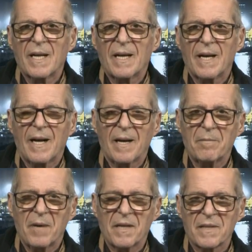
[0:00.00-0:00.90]

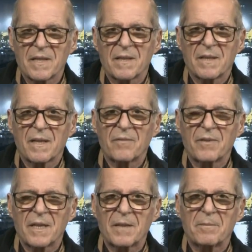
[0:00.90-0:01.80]
عام حزين
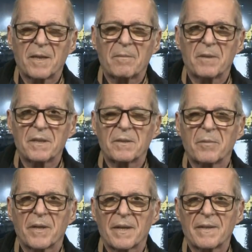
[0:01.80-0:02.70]
في ليبيا
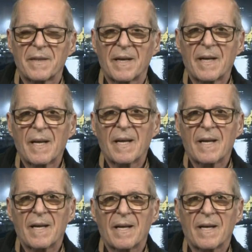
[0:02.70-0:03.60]
باعتبار أن
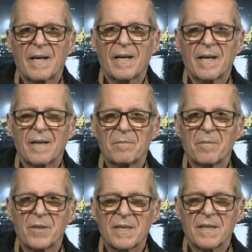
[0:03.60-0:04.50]

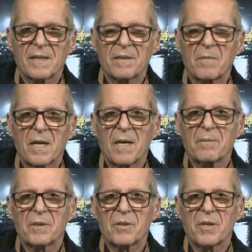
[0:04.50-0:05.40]
مسألة
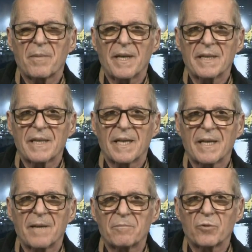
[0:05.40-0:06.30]
المقابر الجماعية
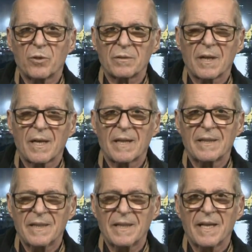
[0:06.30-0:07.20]
لم تعطى
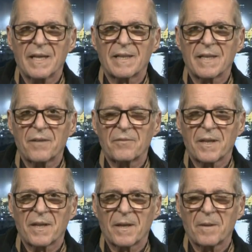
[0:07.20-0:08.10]
العناية
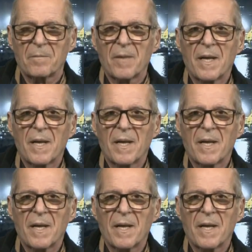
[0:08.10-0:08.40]
الكافية رغم